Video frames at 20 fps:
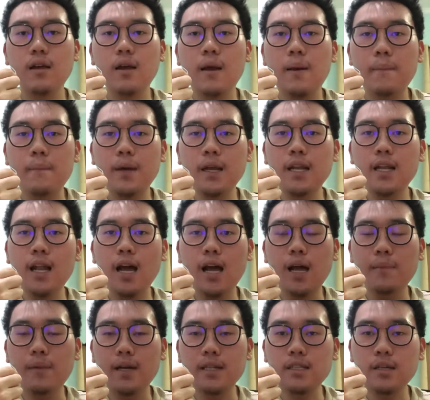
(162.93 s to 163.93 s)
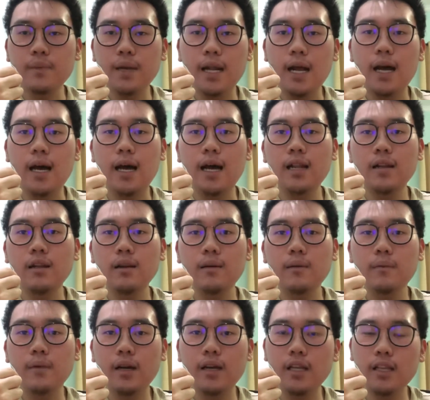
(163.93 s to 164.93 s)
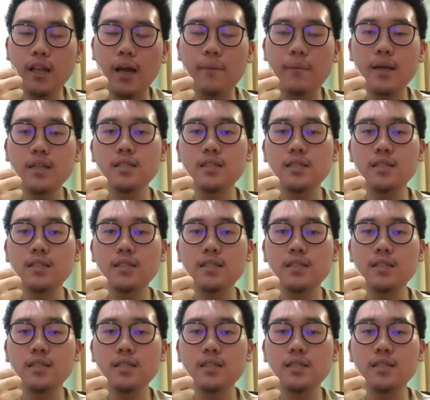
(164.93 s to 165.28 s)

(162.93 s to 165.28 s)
menghilangkan bekas kemerahan kehitaman